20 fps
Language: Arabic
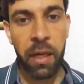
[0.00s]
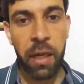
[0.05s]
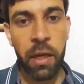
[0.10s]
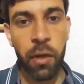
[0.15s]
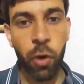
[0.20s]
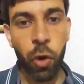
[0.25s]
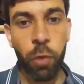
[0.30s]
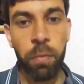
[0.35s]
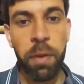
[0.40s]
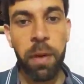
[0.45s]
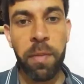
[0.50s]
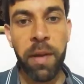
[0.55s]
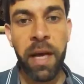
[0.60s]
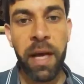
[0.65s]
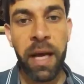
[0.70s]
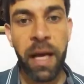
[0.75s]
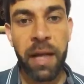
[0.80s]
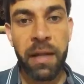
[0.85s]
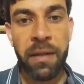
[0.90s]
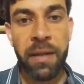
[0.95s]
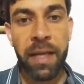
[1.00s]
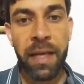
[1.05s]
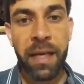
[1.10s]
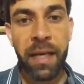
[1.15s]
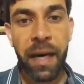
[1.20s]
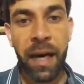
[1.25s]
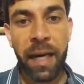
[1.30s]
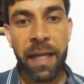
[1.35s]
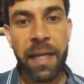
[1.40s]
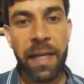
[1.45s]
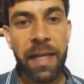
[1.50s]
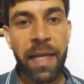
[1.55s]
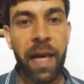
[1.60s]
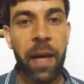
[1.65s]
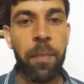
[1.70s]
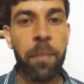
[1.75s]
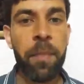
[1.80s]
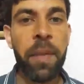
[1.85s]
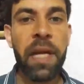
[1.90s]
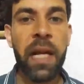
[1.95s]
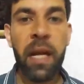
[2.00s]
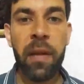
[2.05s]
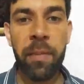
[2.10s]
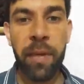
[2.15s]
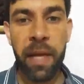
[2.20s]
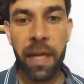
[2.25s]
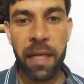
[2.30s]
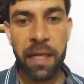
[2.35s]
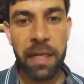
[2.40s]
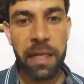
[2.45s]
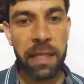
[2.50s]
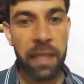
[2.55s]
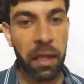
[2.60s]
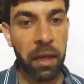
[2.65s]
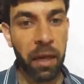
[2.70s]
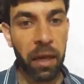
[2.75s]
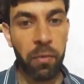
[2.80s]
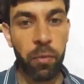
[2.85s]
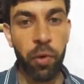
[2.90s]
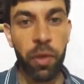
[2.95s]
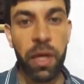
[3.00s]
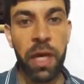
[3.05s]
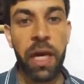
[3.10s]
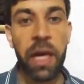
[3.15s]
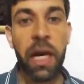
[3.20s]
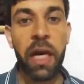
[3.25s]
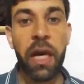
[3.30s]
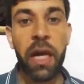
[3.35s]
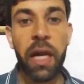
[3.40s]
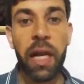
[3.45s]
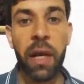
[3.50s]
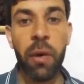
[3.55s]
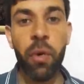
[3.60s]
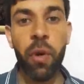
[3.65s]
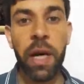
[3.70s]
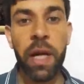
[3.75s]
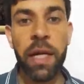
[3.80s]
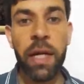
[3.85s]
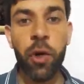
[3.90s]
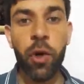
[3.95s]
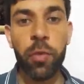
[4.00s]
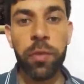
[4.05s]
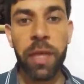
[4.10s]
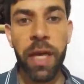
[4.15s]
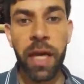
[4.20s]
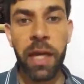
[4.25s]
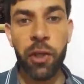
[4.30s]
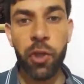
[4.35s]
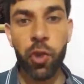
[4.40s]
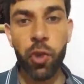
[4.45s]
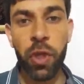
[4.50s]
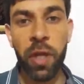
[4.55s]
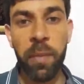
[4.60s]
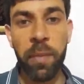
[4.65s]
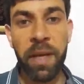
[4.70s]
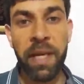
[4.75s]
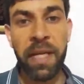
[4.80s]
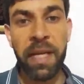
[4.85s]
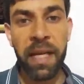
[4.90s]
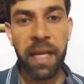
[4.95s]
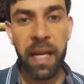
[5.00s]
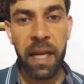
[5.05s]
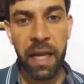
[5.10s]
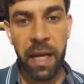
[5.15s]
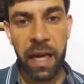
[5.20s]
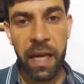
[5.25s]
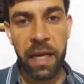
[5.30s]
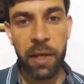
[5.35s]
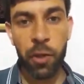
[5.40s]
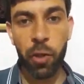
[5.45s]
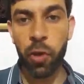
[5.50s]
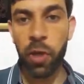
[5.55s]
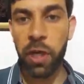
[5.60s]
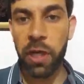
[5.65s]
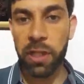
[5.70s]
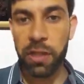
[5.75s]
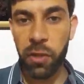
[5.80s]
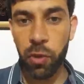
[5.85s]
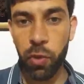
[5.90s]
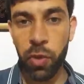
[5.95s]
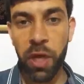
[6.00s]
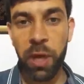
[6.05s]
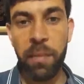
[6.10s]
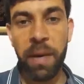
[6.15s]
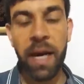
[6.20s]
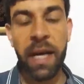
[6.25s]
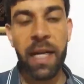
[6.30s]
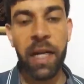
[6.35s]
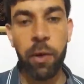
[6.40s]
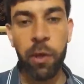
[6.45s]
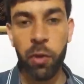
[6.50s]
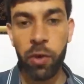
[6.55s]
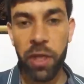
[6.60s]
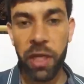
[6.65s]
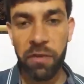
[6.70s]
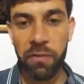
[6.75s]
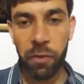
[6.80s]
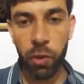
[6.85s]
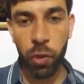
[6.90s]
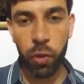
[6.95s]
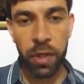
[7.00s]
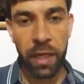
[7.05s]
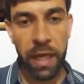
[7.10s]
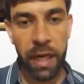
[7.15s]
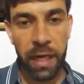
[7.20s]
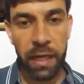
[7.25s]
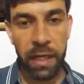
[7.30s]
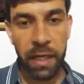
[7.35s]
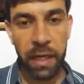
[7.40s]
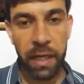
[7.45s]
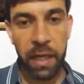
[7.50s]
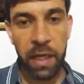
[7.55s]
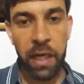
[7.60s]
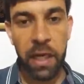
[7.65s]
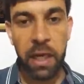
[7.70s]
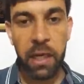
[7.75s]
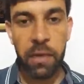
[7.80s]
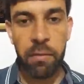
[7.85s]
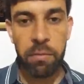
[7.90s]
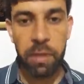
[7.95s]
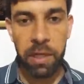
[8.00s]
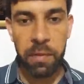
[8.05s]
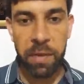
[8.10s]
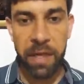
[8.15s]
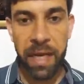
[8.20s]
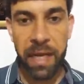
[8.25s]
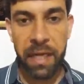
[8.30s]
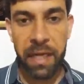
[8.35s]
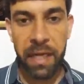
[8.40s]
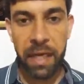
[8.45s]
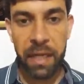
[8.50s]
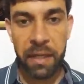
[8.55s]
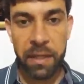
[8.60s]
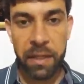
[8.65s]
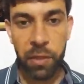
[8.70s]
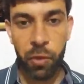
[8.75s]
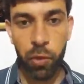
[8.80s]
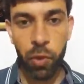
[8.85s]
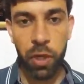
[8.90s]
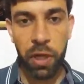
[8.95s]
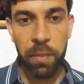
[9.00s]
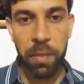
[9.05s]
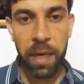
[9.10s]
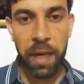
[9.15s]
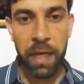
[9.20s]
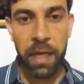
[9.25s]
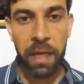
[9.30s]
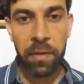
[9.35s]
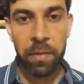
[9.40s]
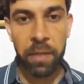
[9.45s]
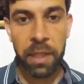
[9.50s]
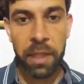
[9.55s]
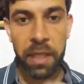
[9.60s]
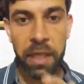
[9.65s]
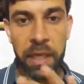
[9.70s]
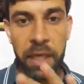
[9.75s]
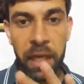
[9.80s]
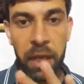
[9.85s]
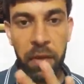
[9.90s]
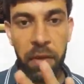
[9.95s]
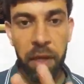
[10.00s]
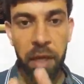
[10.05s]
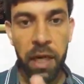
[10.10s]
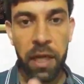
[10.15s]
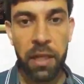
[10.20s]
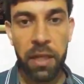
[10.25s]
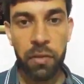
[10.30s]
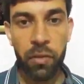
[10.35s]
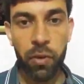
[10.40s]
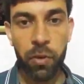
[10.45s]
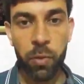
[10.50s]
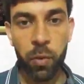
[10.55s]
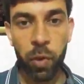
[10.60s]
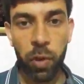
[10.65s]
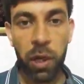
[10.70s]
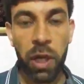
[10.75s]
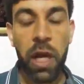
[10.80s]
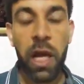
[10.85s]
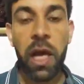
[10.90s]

ربما أنت كغيرك من الملايين يرغبون لو أنهم يعيشون بيننا الآن يقاتلون معنا ويدافعون عنا بإمكانك أن تكون معنا من خلال ثلاثة أمور